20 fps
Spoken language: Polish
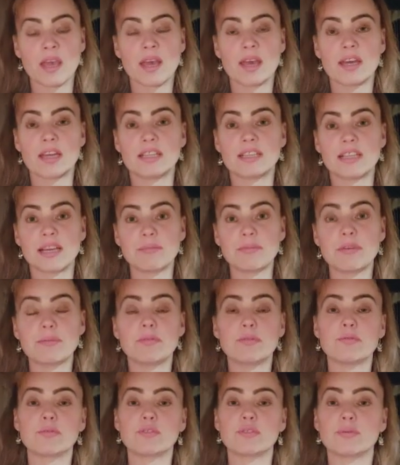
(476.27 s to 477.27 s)
E, dla mnie
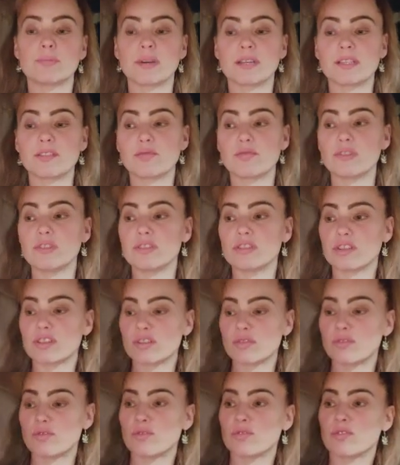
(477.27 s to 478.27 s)
było to bardzo
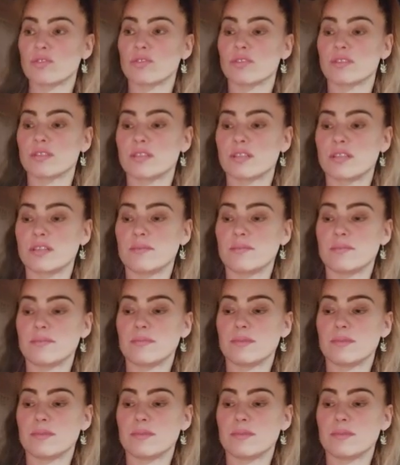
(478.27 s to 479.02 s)
interesujące.